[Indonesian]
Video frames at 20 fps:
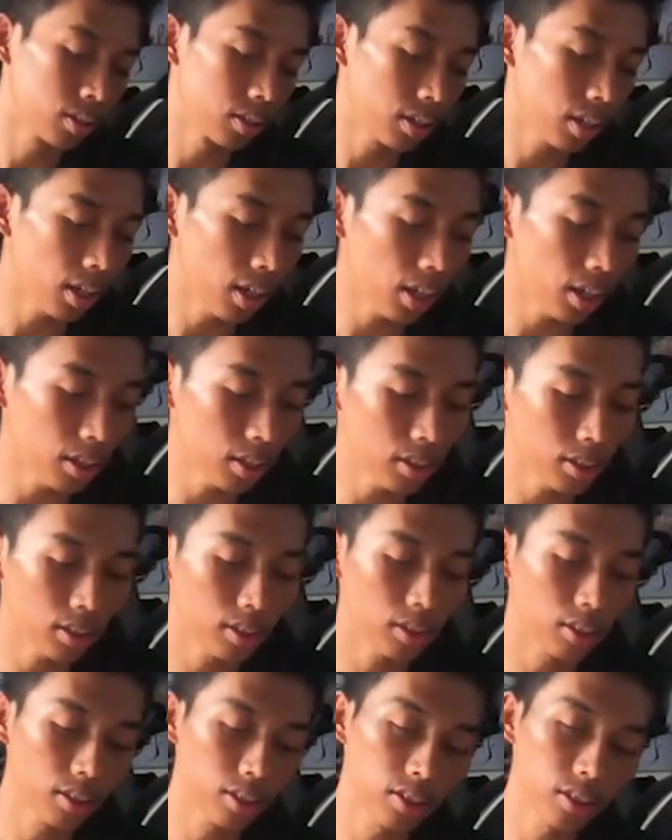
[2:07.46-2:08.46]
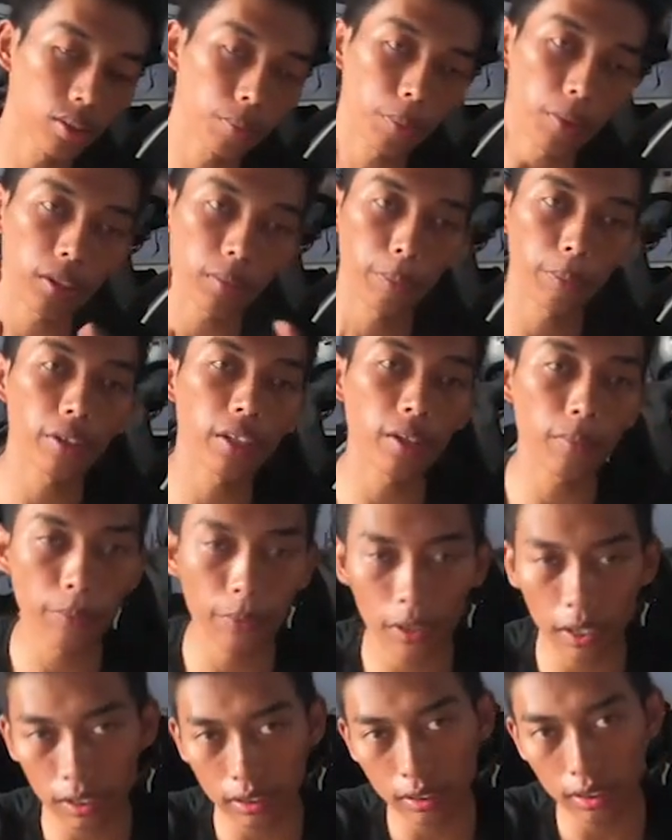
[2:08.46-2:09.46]
dan seperti
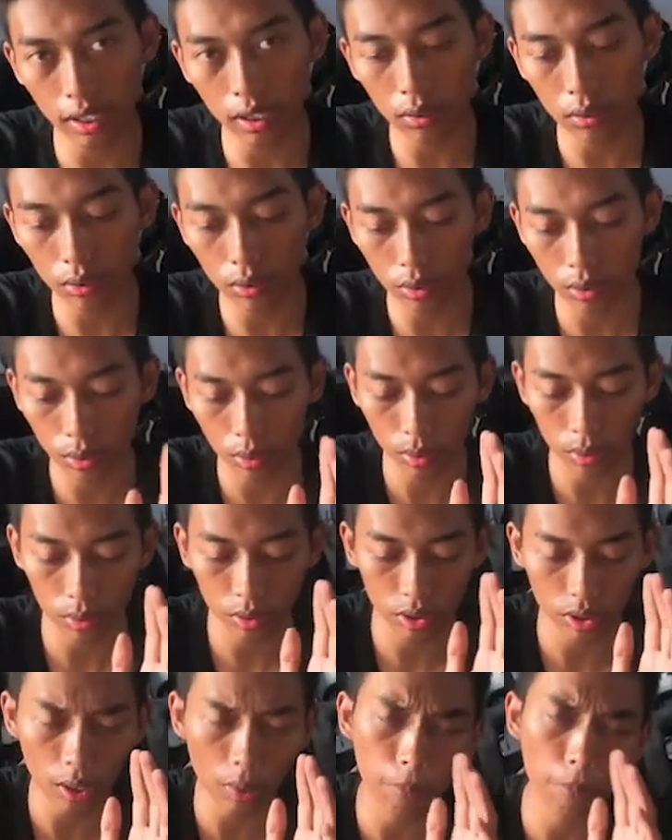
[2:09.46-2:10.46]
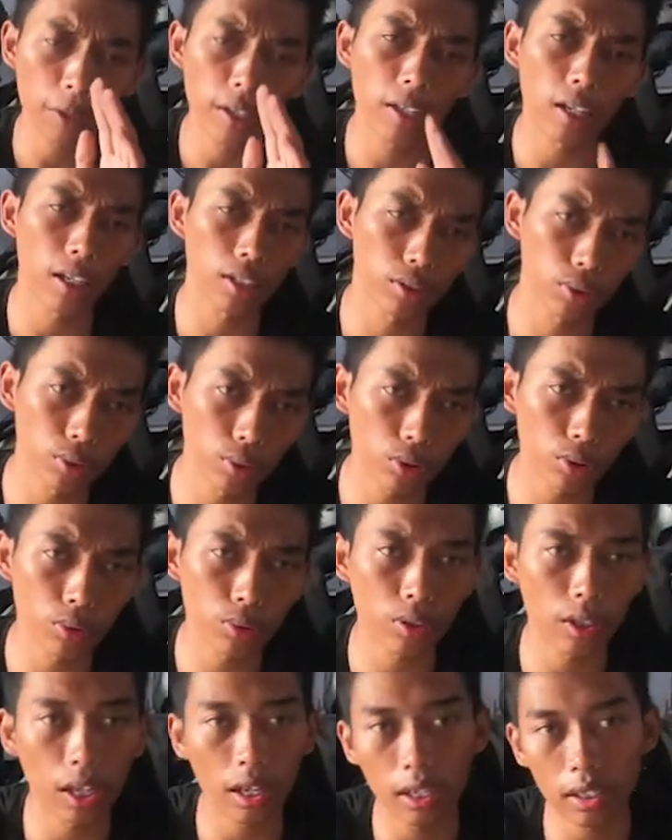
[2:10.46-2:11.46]
biasa untuk sub Pegasus
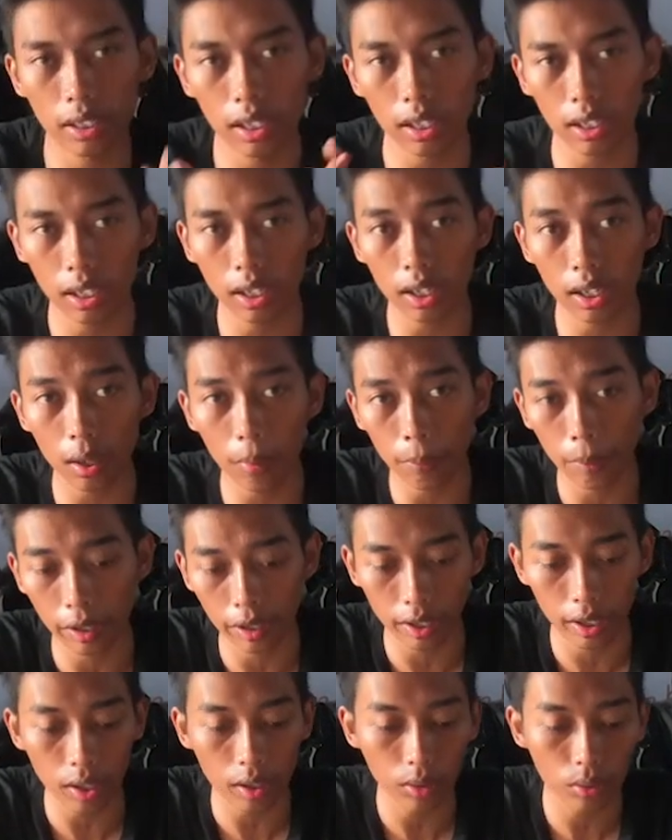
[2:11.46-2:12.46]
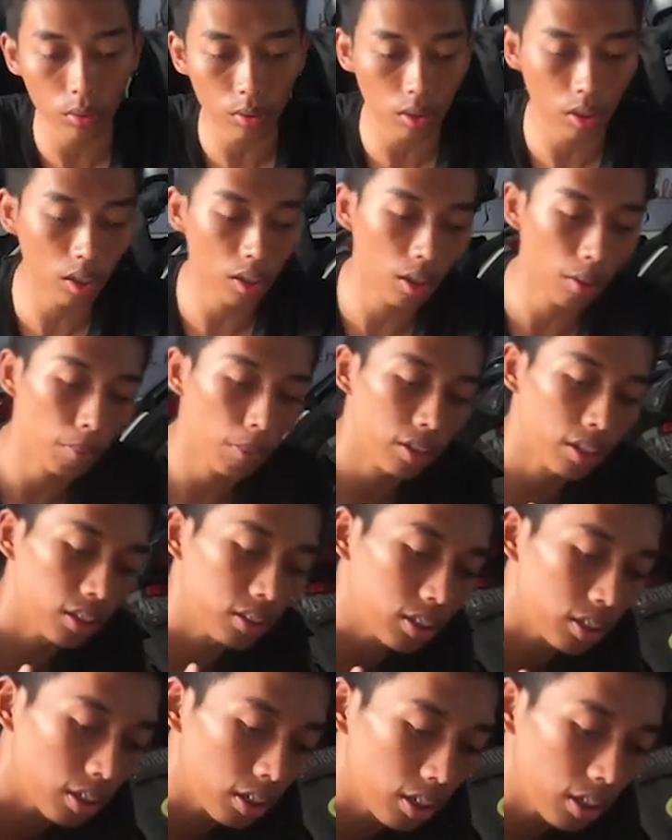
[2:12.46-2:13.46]
sudah ada kelengkapan ya untuk kelengkapannya
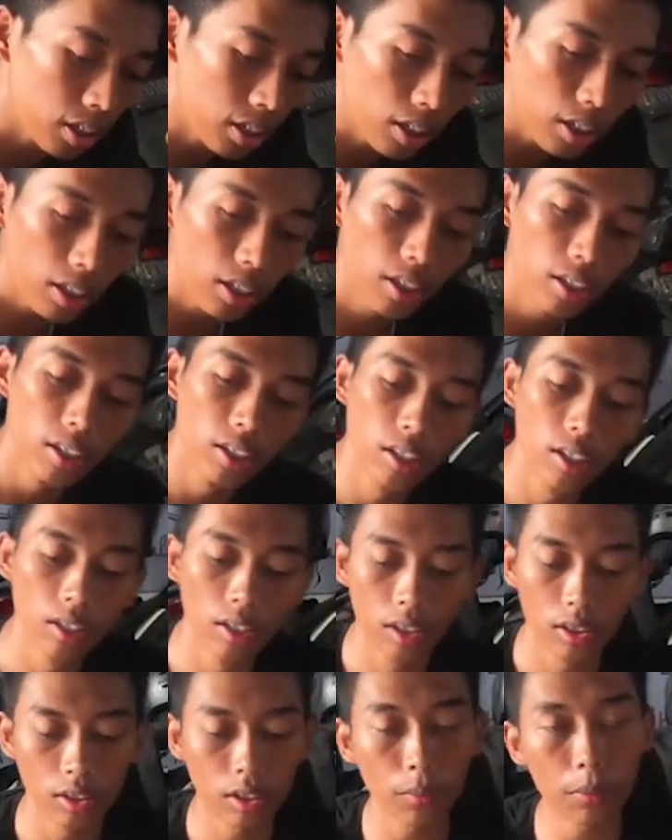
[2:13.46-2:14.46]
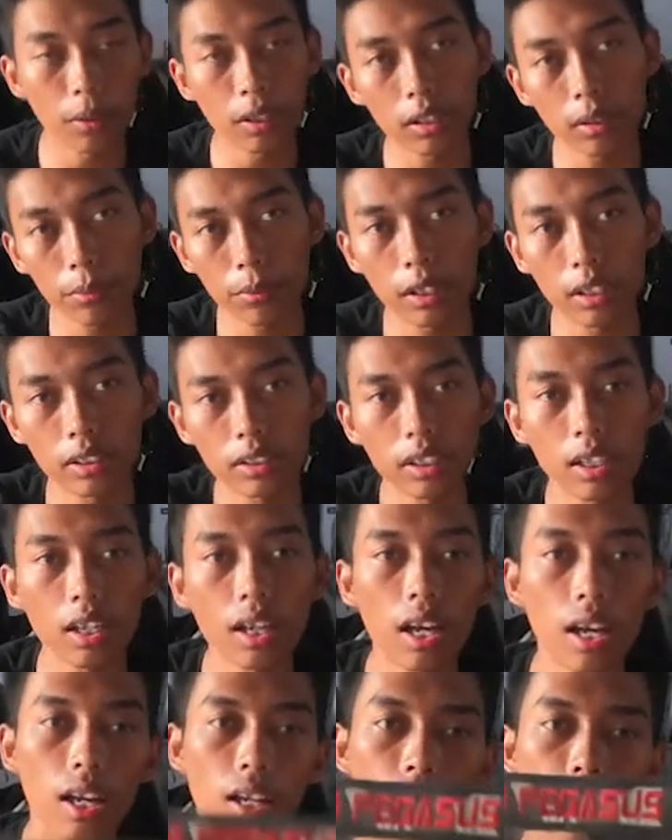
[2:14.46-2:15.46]
sendiri seperti
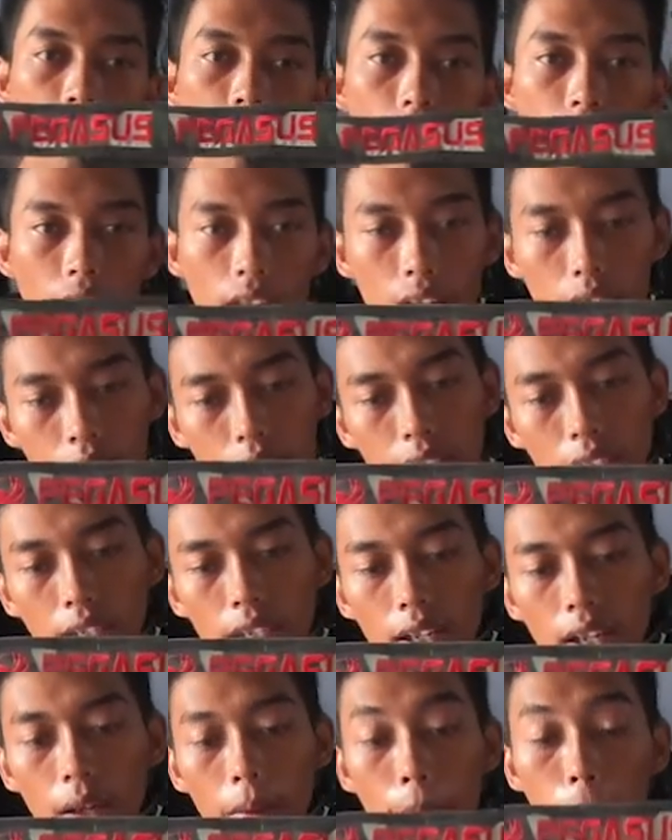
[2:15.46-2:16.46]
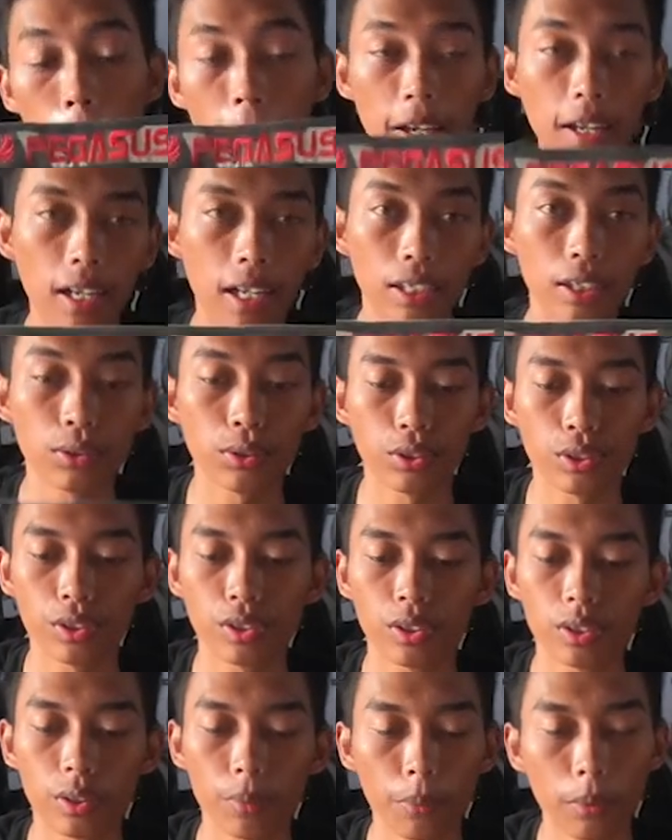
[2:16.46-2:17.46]
biasa ada tali sandang Pegasus
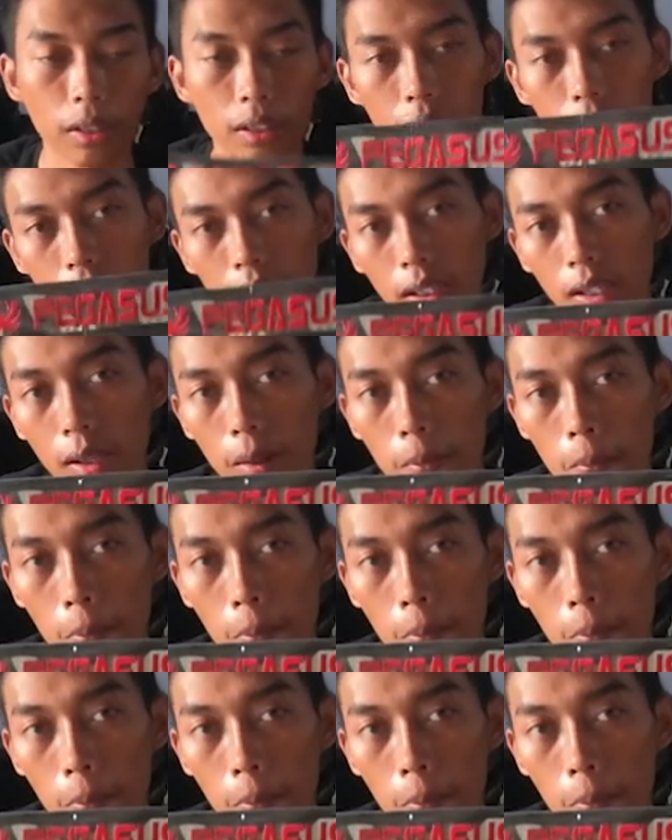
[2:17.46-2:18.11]
seperti ini